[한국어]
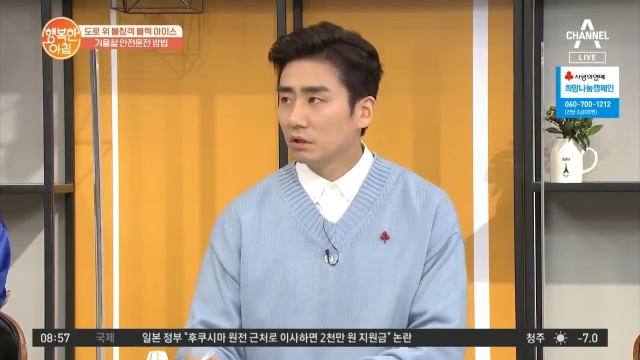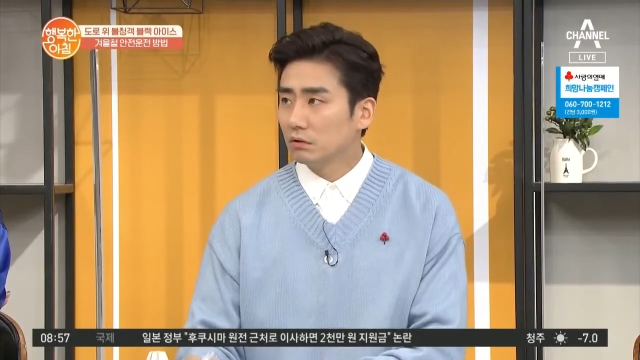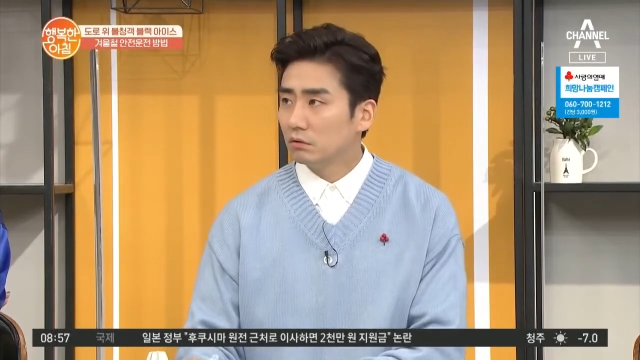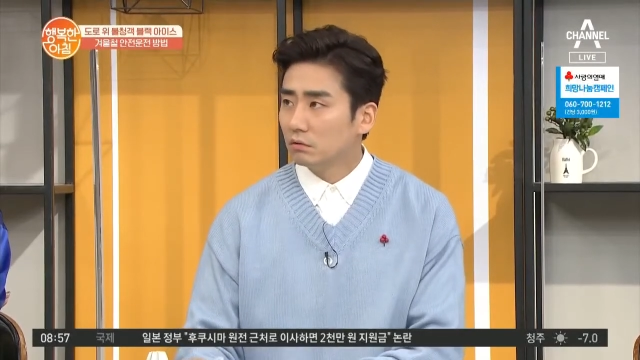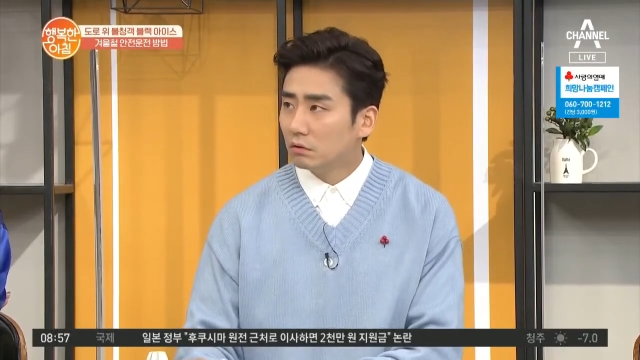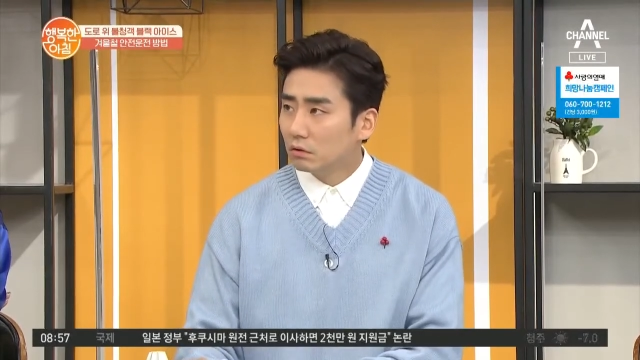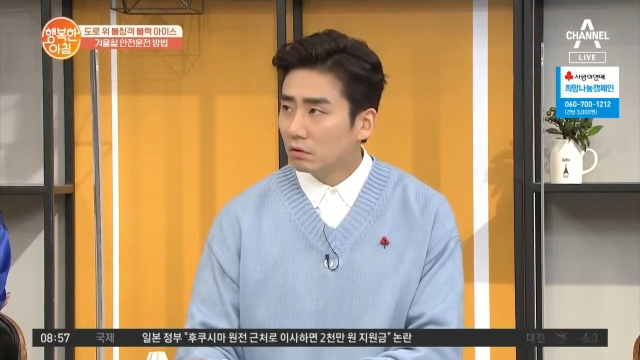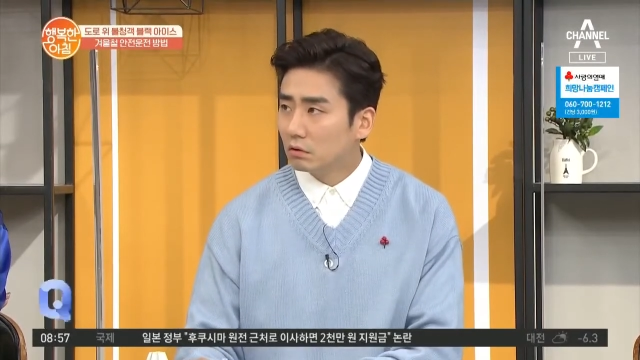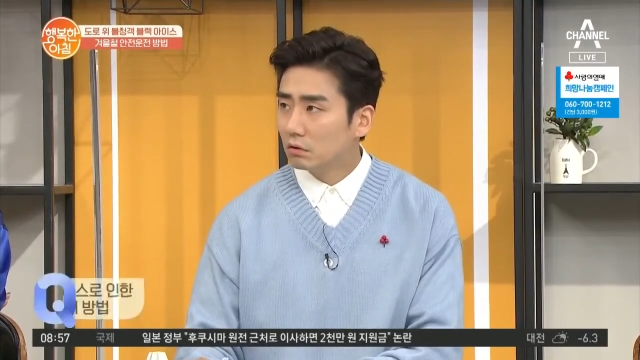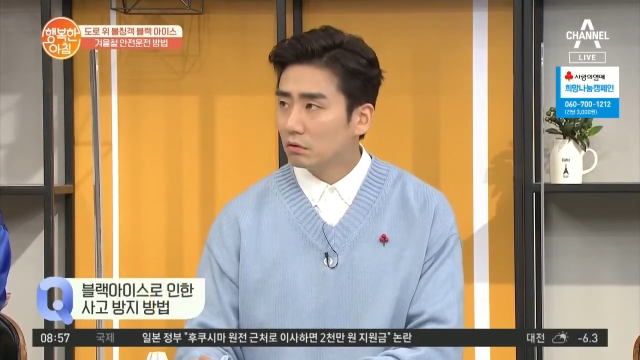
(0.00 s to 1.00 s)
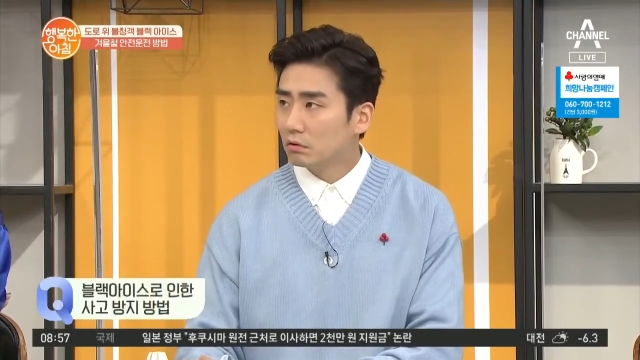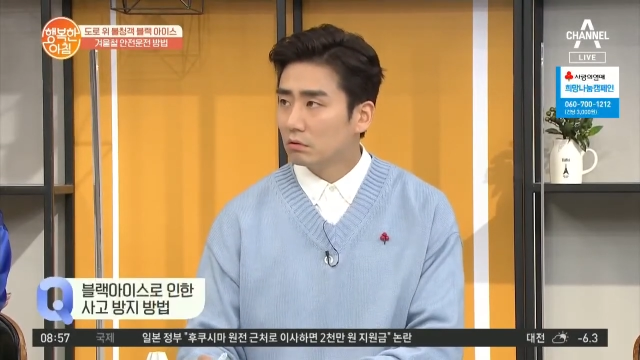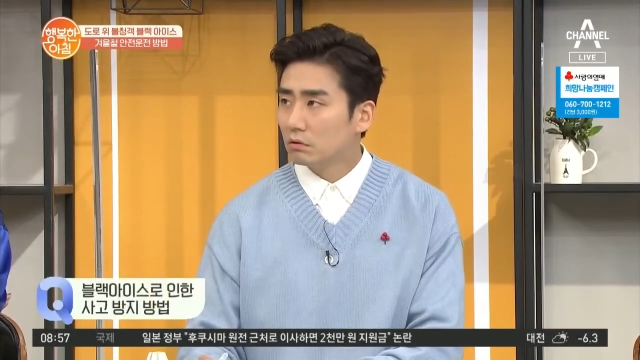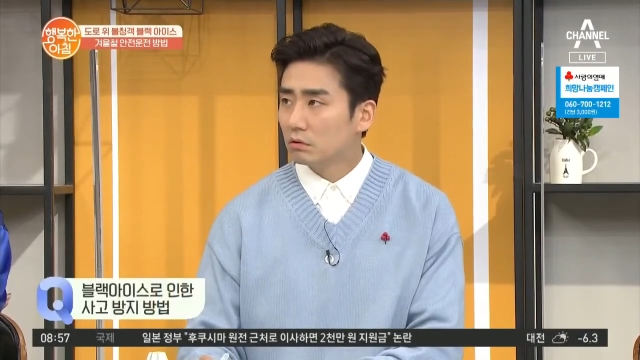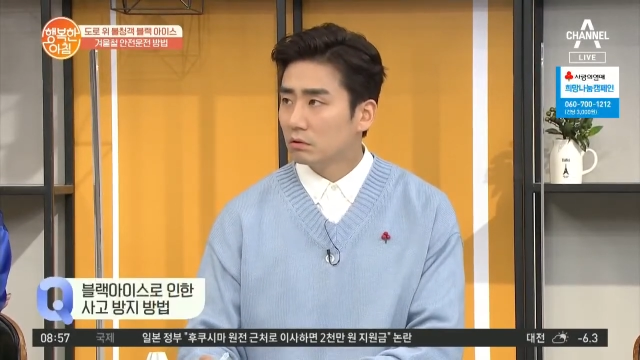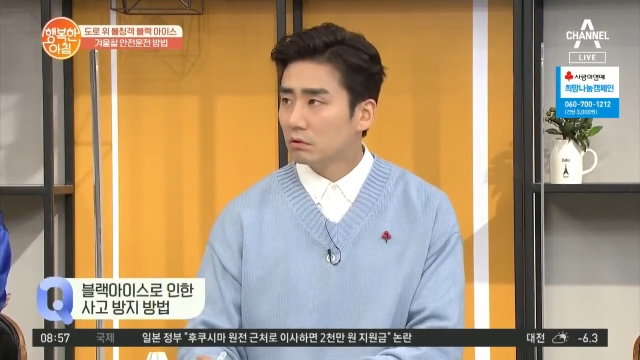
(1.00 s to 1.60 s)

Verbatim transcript: 같아요. 그렇지. 뭐 가장 좋은 거는